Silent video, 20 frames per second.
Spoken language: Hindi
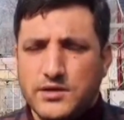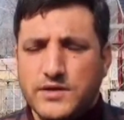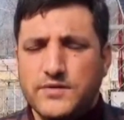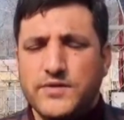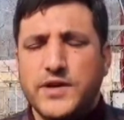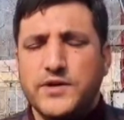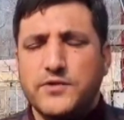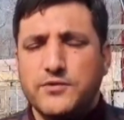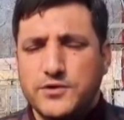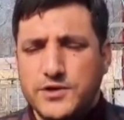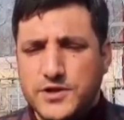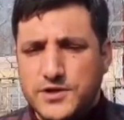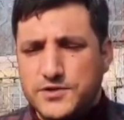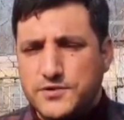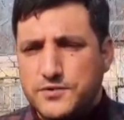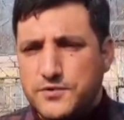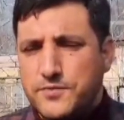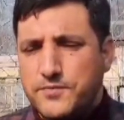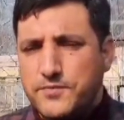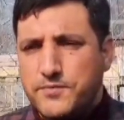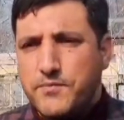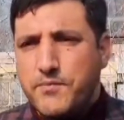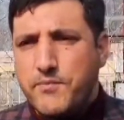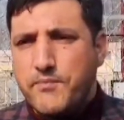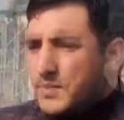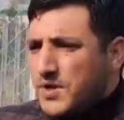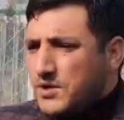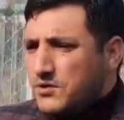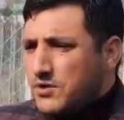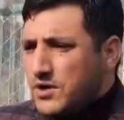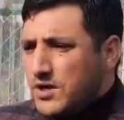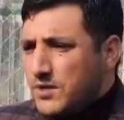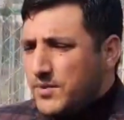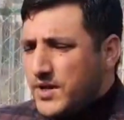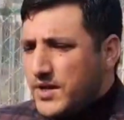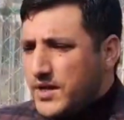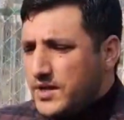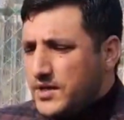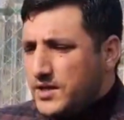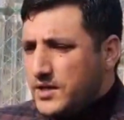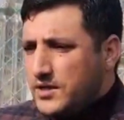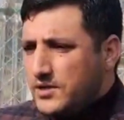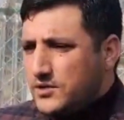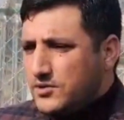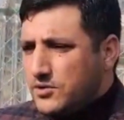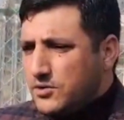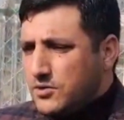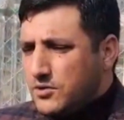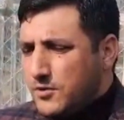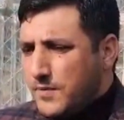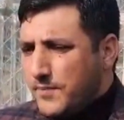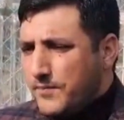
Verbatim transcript: डिफरेंट यूज़र्स बिल्कुल अभी जो